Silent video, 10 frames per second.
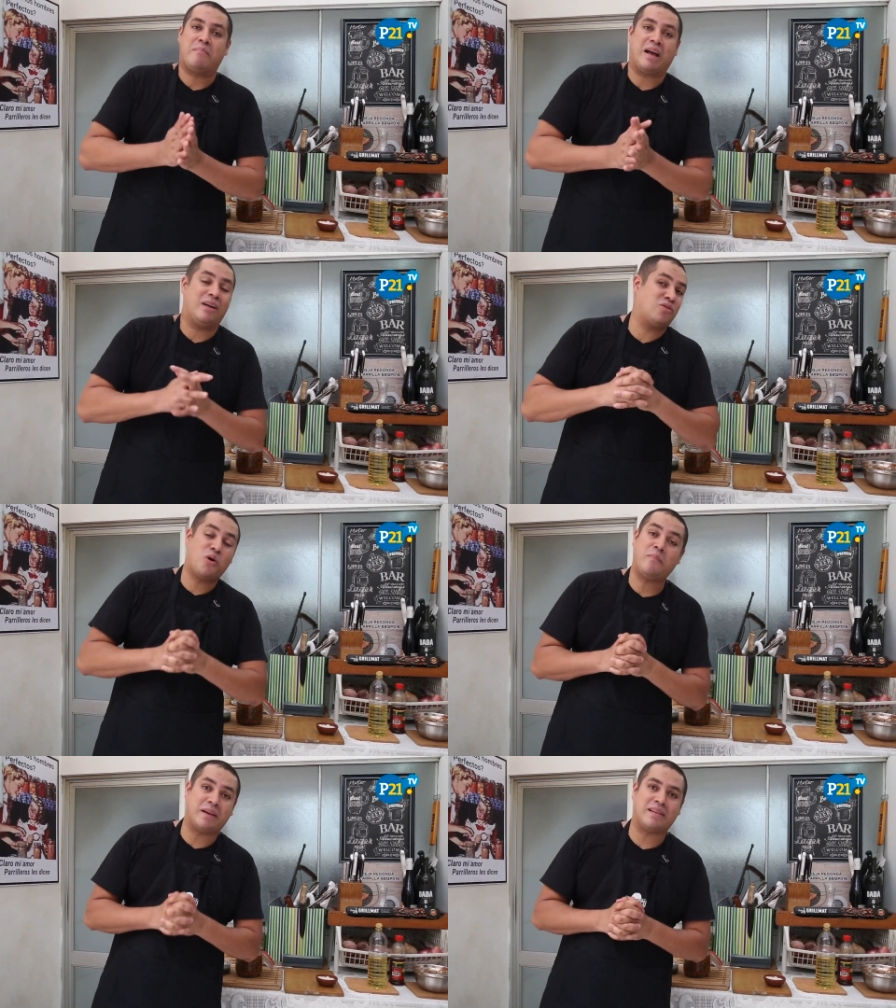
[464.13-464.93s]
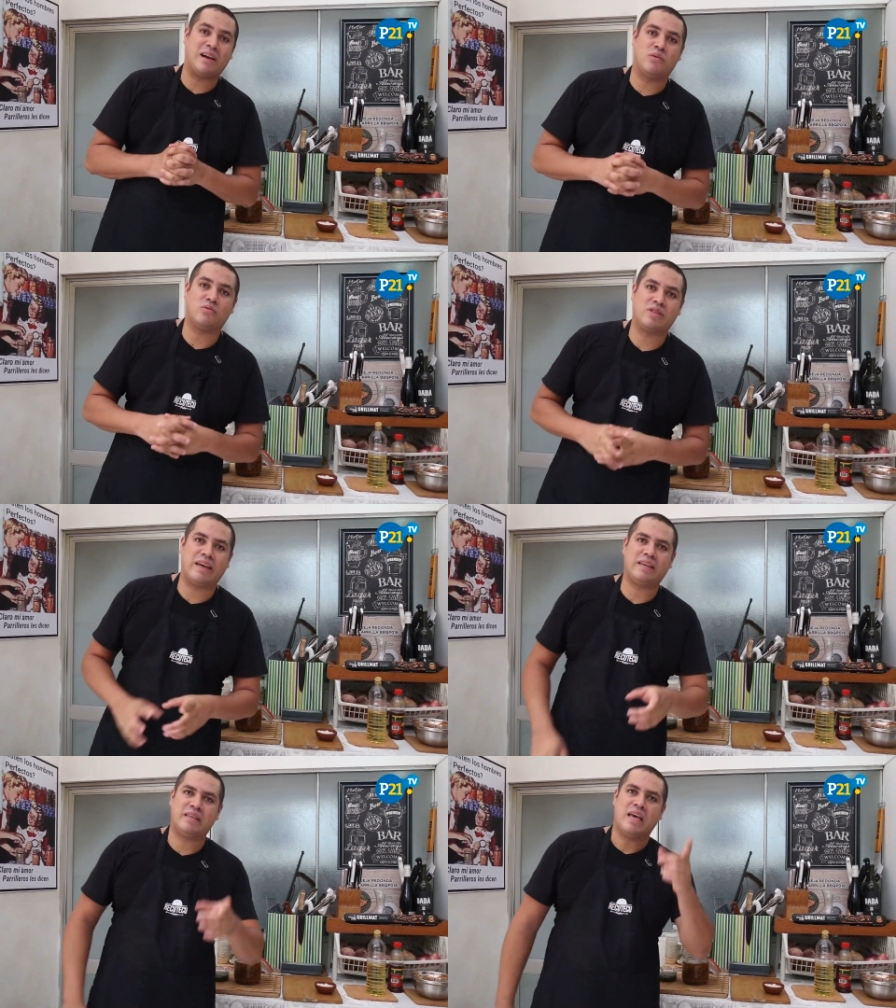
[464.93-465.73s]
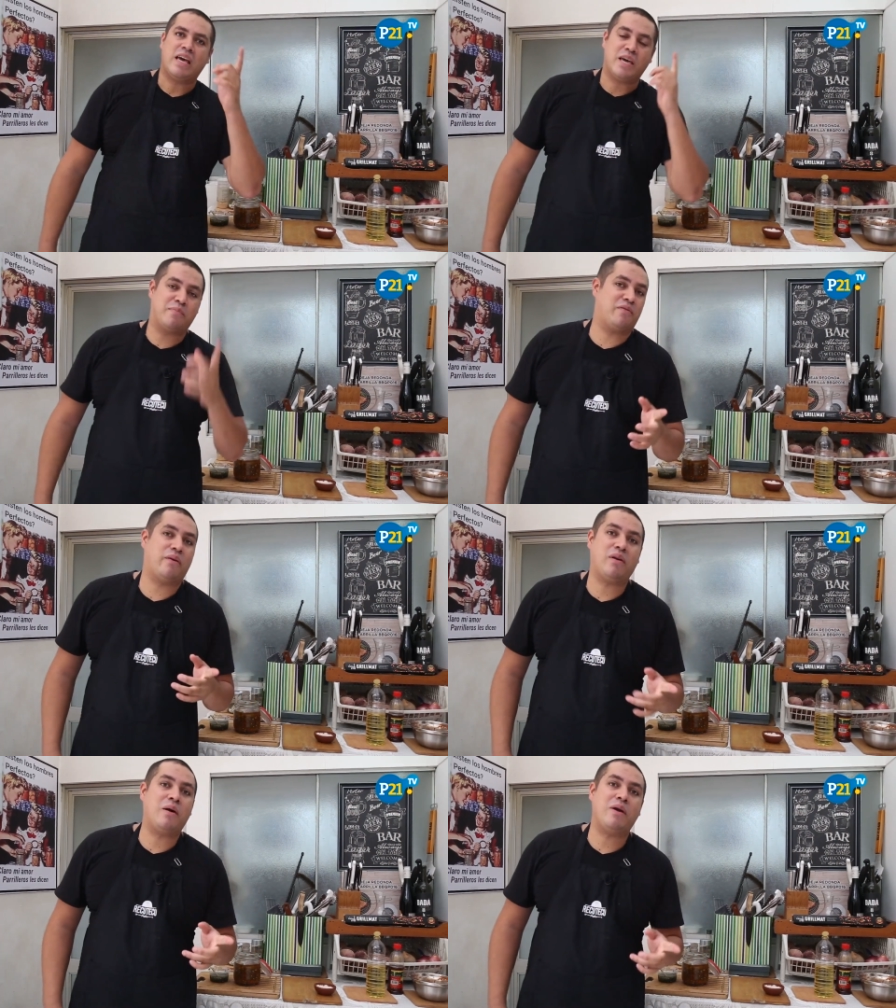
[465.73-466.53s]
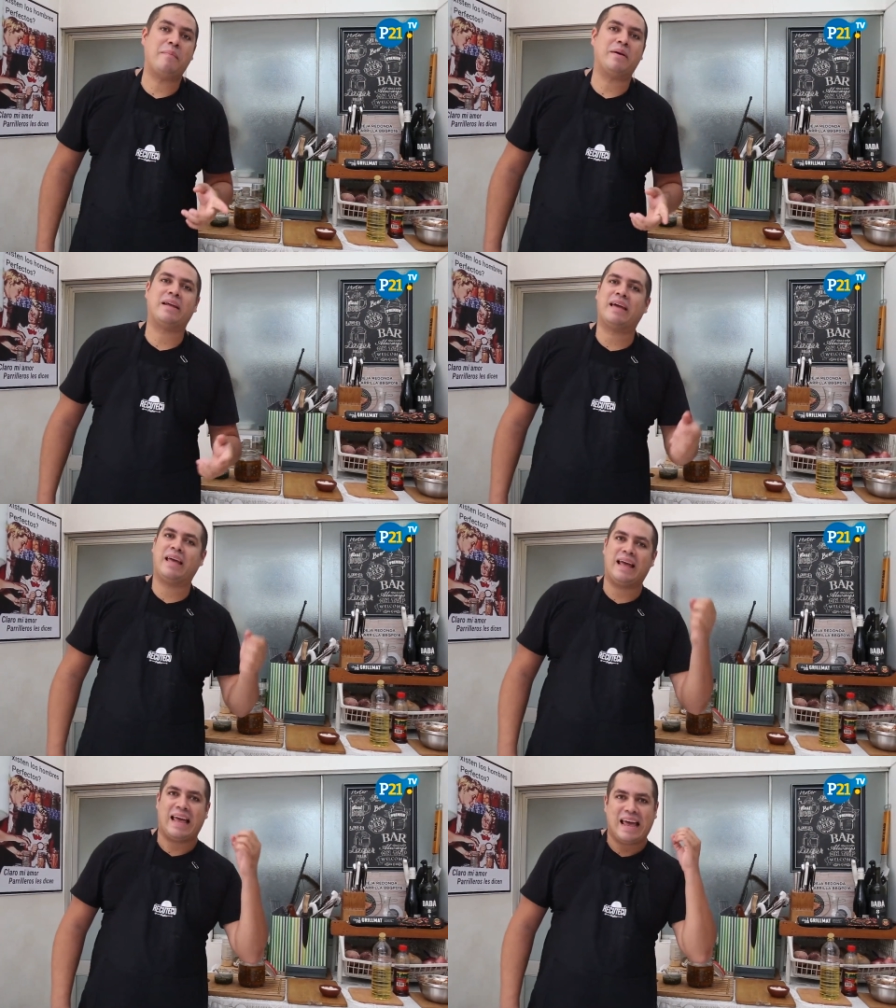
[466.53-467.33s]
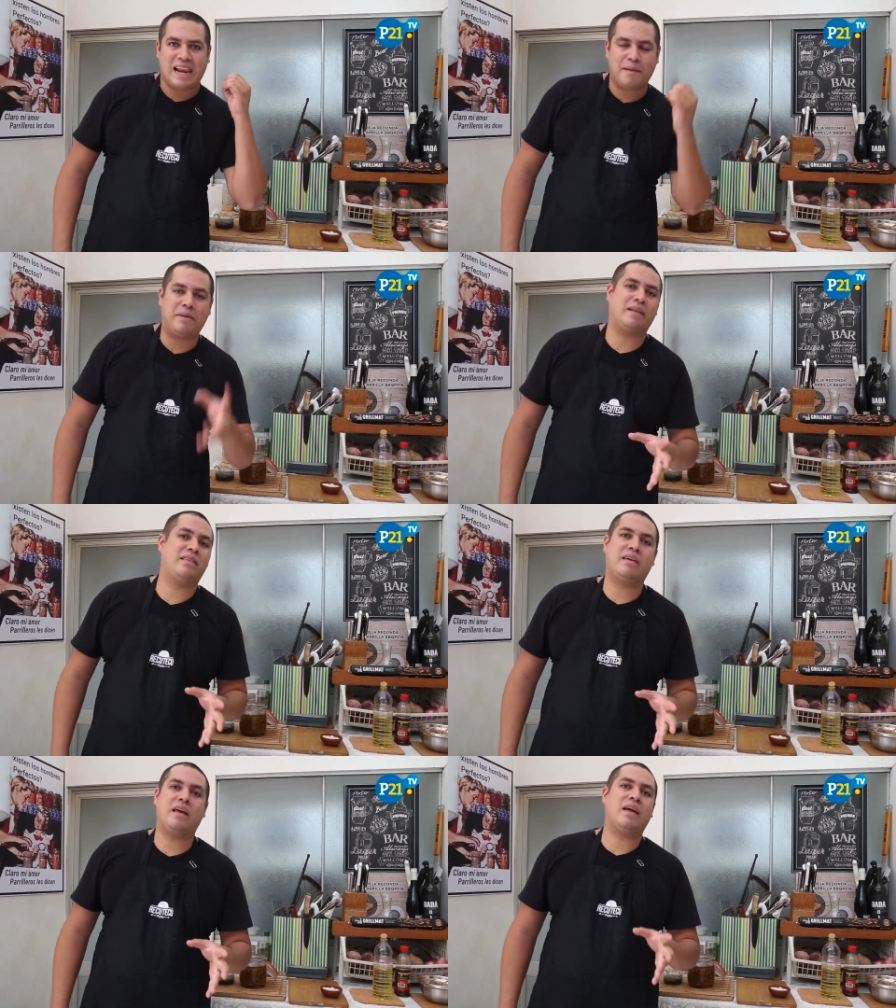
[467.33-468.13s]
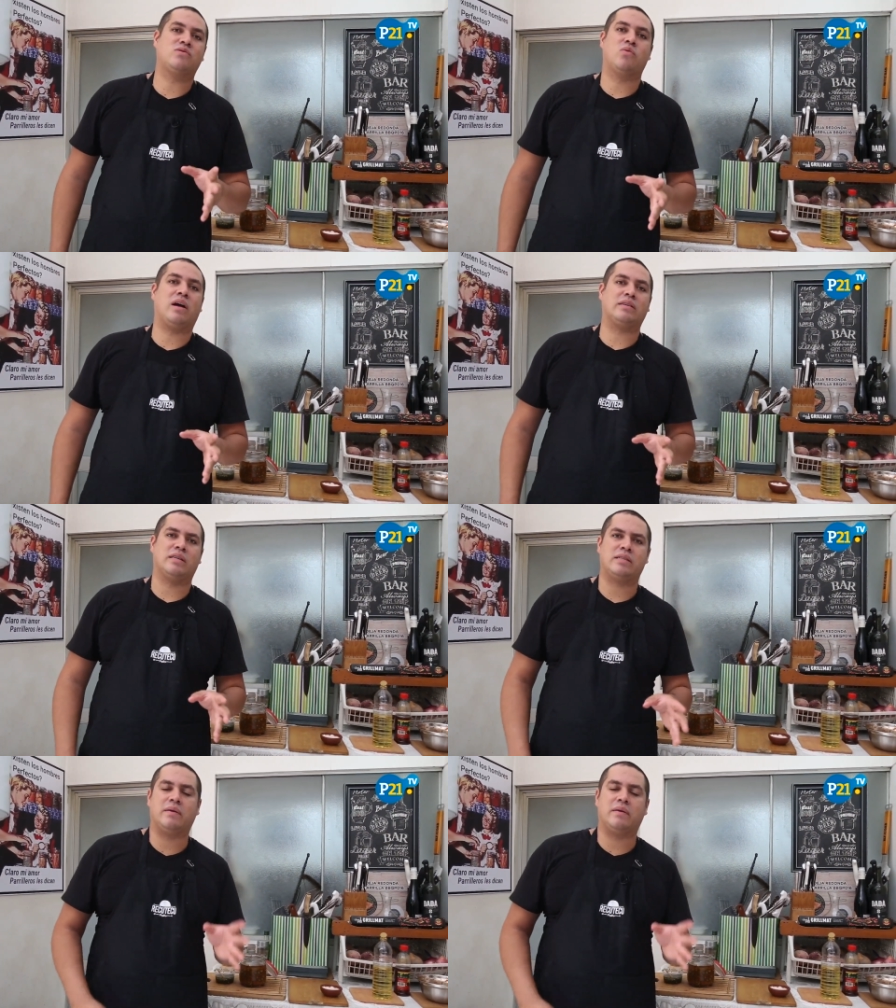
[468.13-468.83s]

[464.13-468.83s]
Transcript: Me encantó compartirla con ustedes y por favor les voy a pedir que la practiquen en sus casas.